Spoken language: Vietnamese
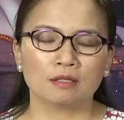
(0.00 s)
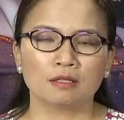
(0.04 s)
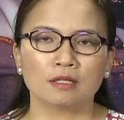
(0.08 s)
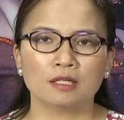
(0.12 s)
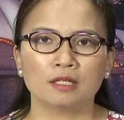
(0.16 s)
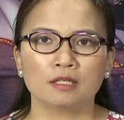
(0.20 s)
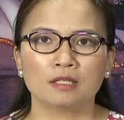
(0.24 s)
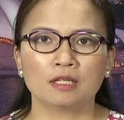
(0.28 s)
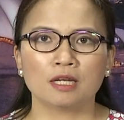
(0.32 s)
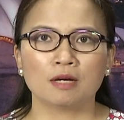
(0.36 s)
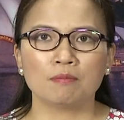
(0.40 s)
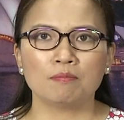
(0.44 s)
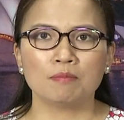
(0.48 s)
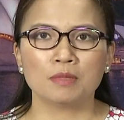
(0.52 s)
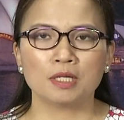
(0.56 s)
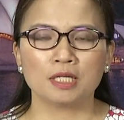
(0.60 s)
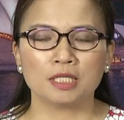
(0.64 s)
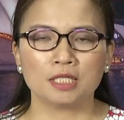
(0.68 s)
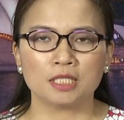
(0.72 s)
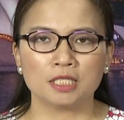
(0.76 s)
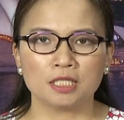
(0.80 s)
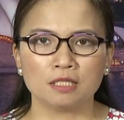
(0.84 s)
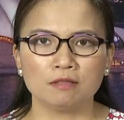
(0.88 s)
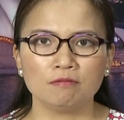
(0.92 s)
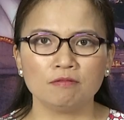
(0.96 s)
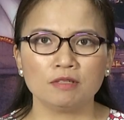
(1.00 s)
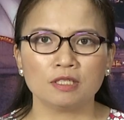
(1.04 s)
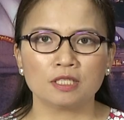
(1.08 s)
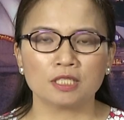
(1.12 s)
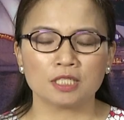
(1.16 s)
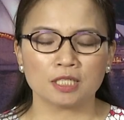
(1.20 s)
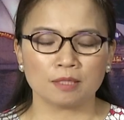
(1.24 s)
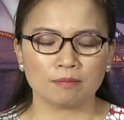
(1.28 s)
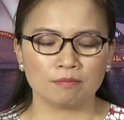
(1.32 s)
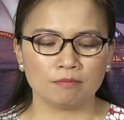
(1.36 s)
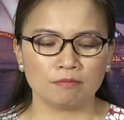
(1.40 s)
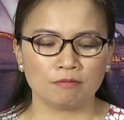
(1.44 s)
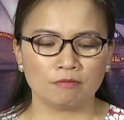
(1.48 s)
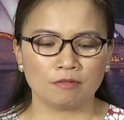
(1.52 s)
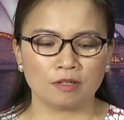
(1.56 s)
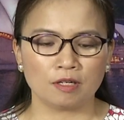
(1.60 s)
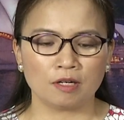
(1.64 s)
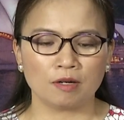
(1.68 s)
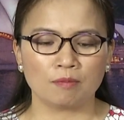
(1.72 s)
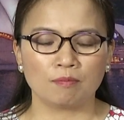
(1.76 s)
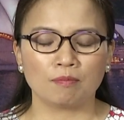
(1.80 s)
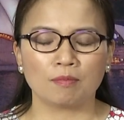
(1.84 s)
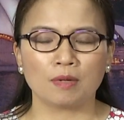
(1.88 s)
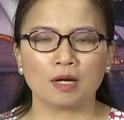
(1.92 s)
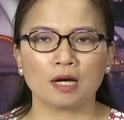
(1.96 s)
à, lên đã 19% vào
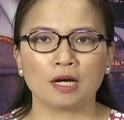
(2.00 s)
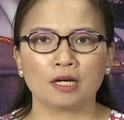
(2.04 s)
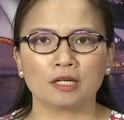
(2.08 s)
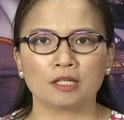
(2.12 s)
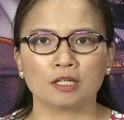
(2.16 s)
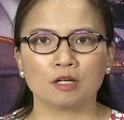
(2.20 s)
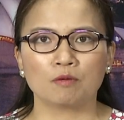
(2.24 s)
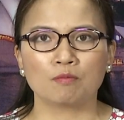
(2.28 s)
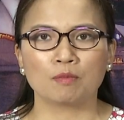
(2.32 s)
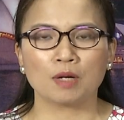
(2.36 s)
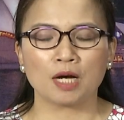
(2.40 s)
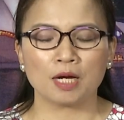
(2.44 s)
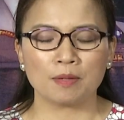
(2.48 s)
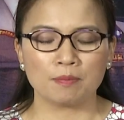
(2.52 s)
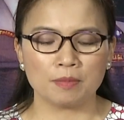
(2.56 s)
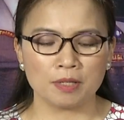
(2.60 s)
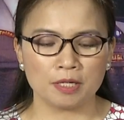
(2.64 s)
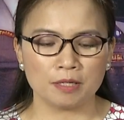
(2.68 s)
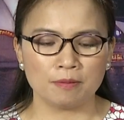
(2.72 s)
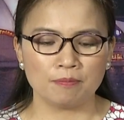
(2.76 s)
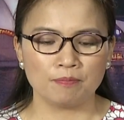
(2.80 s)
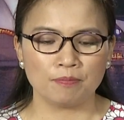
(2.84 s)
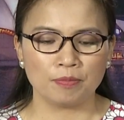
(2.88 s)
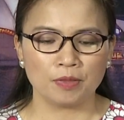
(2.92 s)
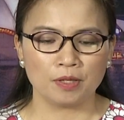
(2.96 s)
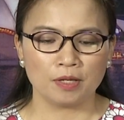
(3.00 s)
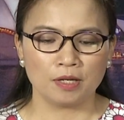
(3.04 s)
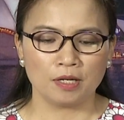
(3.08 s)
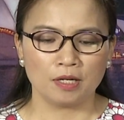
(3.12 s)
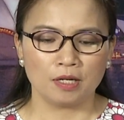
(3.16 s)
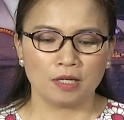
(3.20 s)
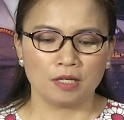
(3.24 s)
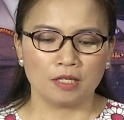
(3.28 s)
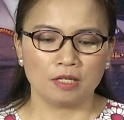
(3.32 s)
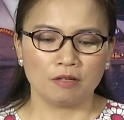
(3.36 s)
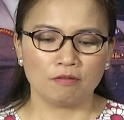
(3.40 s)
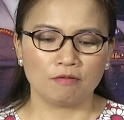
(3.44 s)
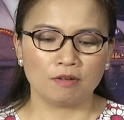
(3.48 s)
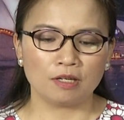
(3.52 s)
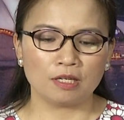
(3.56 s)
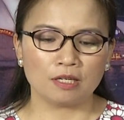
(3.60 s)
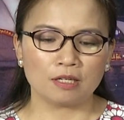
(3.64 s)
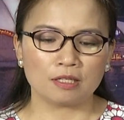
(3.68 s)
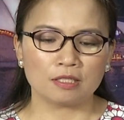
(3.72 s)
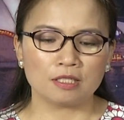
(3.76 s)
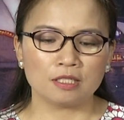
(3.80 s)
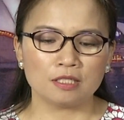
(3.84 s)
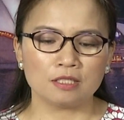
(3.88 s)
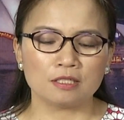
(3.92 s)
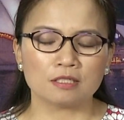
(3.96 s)
năm 2020. Như vậy
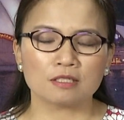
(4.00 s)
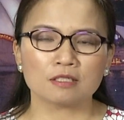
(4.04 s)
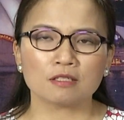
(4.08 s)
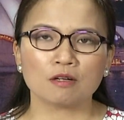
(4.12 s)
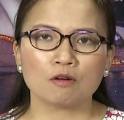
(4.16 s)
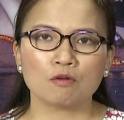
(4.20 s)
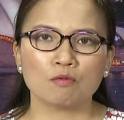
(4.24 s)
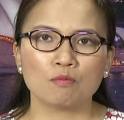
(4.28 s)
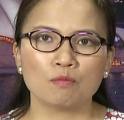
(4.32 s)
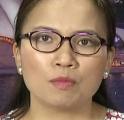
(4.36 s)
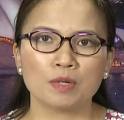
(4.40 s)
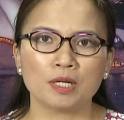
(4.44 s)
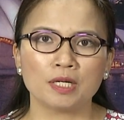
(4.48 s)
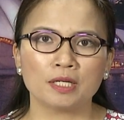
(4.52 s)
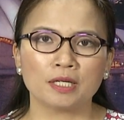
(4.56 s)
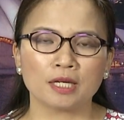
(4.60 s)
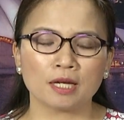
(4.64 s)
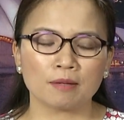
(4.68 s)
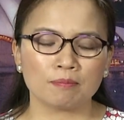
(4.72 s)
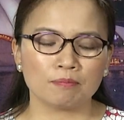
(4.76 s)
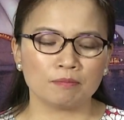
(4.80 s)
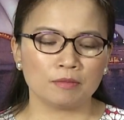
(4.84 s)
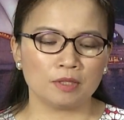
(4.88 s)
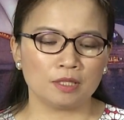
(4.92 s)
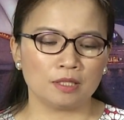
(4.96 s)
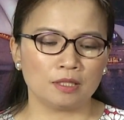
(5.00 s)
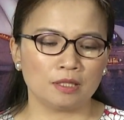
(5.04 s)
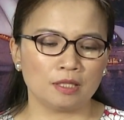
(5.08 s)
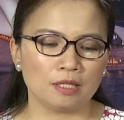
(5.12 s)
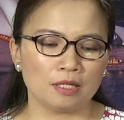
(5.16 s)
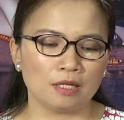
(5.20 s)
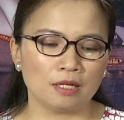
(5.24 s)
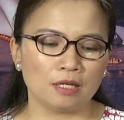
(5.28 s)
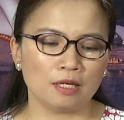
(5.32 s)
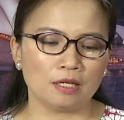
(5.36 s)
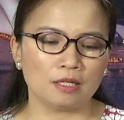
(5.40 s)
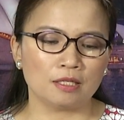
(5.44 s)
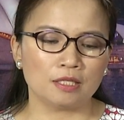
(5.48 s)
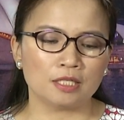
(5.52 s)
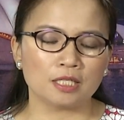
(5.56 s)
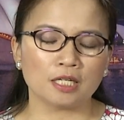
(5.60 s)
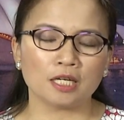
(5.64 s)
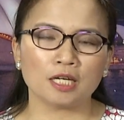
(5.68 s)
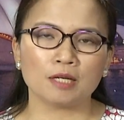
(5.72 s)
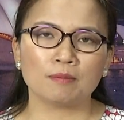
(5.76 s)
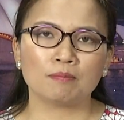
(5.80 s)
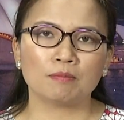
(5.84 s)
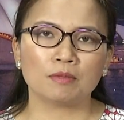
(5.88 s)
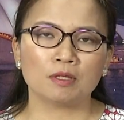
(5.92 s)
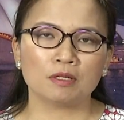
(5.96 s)
là chỉ sau 10 năm thì tỷ lệ
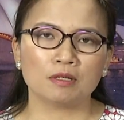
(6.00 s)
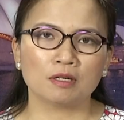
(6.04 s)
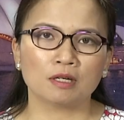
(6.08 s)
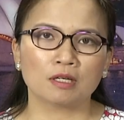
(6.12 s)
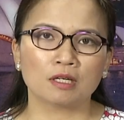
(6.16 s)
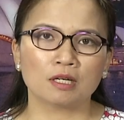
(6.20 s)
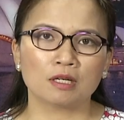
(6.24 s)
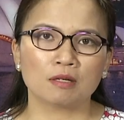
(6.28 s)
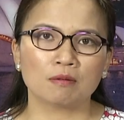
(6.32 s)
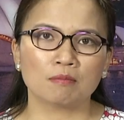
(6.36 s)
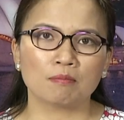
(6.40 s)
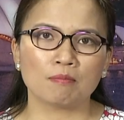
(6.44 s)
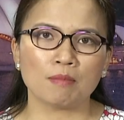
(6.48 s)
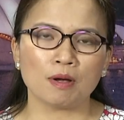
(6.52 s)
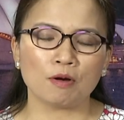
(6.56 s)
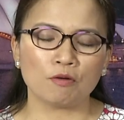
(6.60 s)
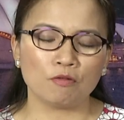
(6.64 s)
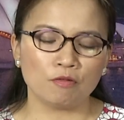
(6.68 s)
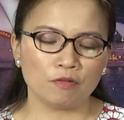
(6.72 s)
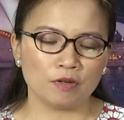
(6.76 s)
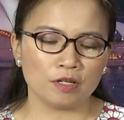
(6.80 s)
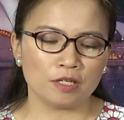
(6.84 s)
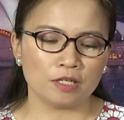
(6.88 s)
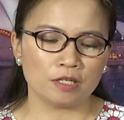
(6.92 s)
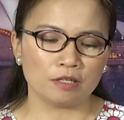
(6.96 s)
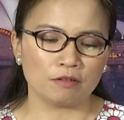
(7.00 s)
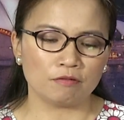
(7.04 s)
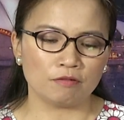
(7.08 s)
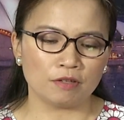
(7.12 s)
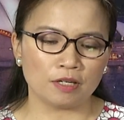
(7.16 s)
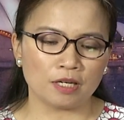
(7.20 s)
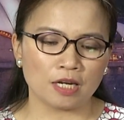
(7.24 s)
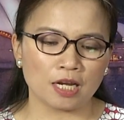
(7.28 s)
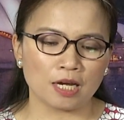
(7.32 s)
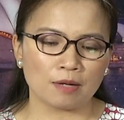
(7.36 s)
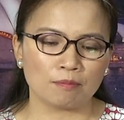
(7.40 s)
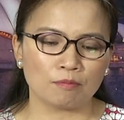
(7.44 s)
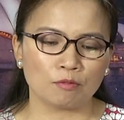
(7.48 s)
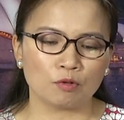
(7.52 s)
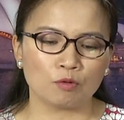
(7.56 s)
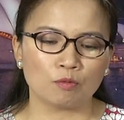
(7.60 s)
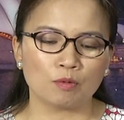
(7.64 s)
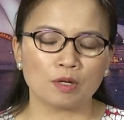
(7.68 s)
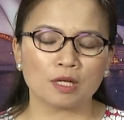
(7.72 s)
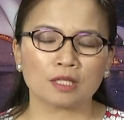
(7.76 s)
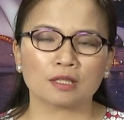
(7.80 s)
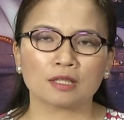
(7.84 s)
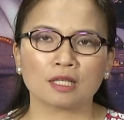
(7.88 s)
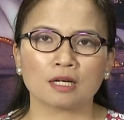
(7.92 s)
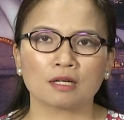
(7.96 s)
trẻ em thừa cân béo phì ở Việt Nam
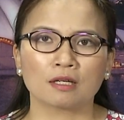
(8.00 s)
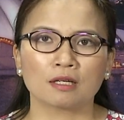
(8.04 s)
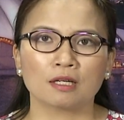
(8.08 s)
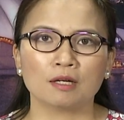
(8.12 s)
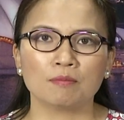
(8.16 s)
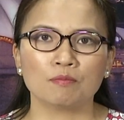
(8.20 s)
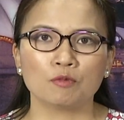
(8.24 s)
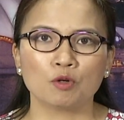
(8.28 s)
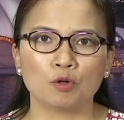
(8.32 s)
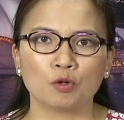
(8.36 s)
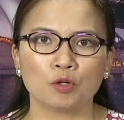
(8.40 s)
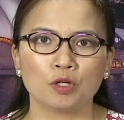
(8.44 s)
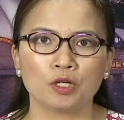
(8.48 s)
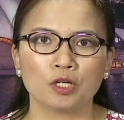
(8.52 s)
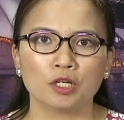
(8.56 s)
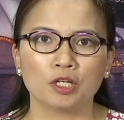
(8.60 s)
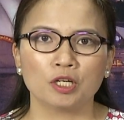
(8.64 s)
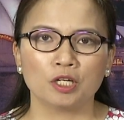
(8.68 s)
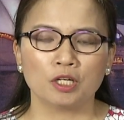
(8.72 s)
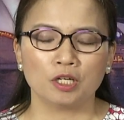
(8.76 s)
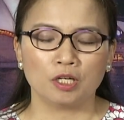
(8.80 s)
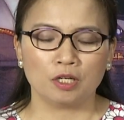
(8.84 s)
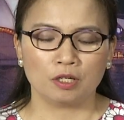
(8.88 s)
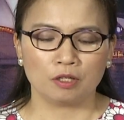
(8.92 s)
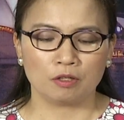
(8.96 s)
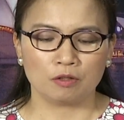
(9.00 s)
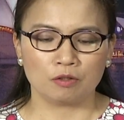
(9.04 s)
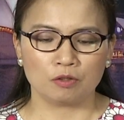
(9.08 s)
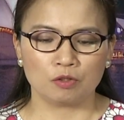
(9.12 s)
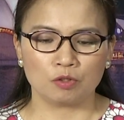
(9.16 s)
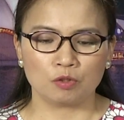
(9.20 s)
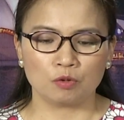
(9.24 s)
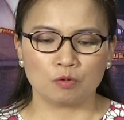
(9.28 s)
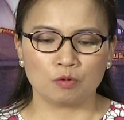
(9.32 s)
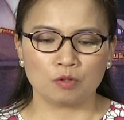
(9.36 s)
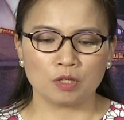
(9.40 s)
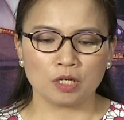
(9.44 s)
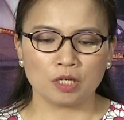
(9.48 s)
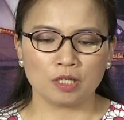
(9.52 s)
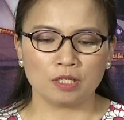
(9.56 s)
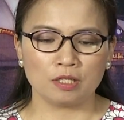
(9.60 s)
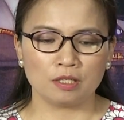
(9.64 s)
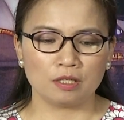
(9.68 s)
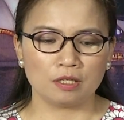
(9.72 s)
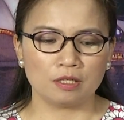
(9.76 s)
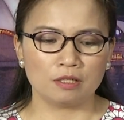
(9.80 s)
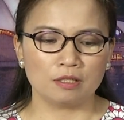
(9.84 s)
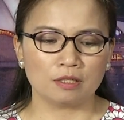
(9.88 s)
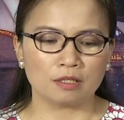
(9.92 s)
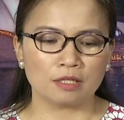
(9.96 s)
cũng đã tăng gấp đôi. Con số
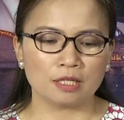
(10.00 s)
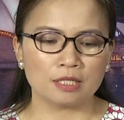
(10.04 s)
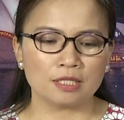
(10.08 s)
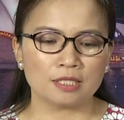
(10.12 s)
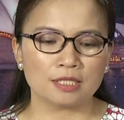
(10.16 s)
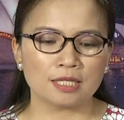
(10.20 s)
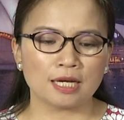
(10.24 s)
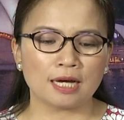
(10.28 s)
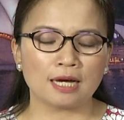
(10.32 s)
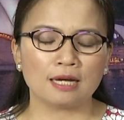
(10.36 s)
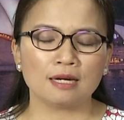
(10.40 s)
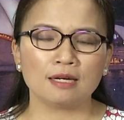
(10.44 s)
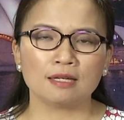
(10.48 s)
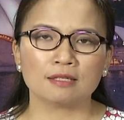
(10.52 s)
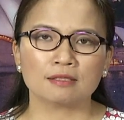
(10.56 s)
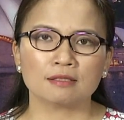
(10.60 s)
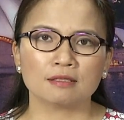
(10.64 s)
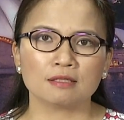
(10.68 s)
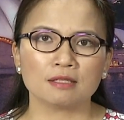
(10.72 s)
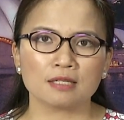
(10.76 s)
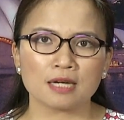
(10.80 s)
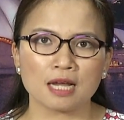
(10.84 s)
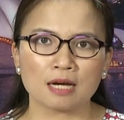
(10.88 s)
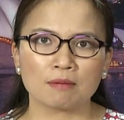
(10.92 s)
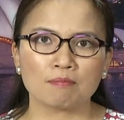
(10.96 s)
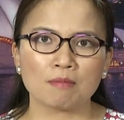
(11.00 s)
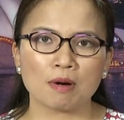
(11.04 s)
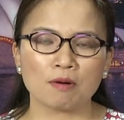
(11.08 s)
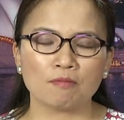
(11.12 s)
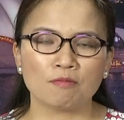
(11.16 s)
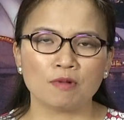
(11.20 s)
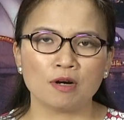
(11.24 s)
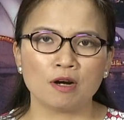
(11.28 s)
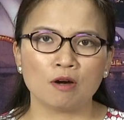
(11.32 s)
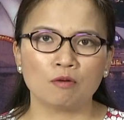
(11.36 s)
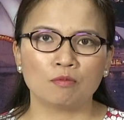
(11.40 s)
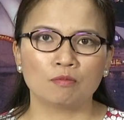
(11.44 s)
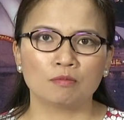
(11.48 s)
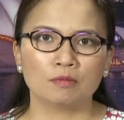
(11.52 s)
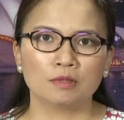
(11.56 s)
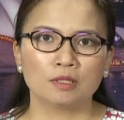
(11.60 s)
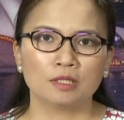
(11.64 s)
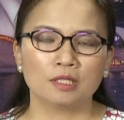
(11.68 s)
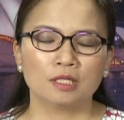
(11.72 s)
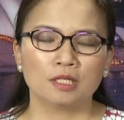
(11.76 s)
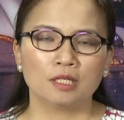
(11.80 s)
này được đánh giá là rất đáng báo động